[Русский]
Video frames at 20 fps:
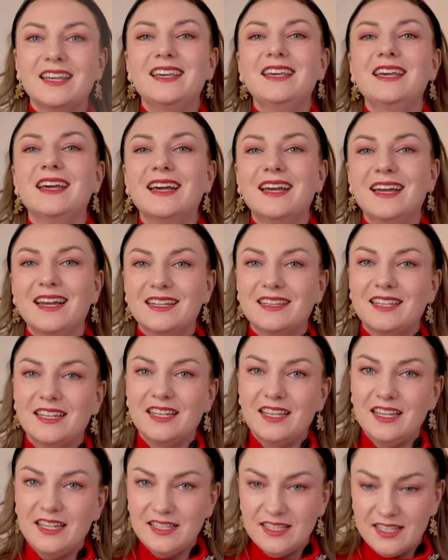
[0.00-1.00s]
и это
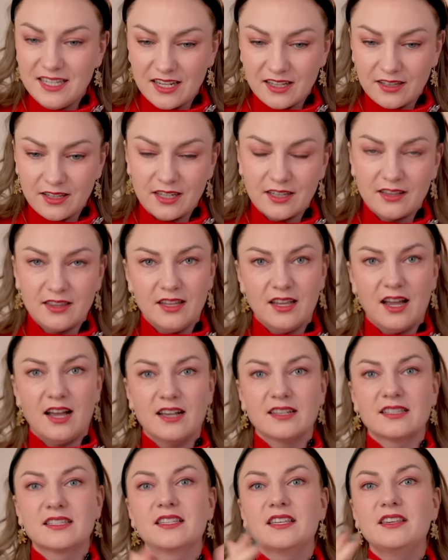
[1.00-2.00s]
и делает
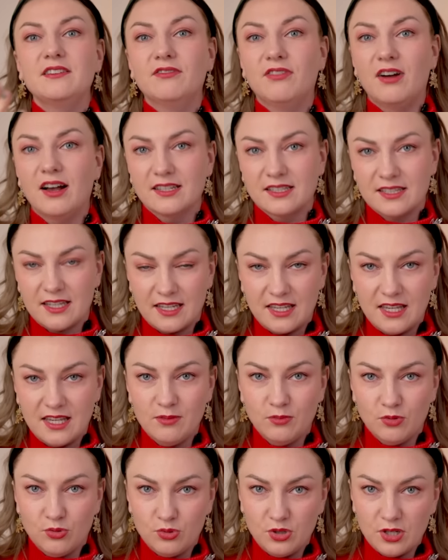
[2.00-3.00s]
нас и вас
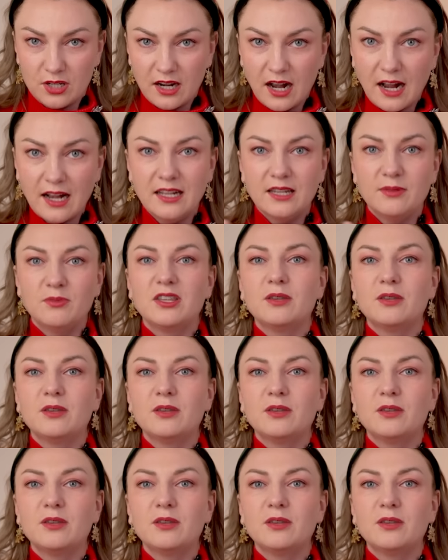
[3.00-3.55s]
такими уникальными,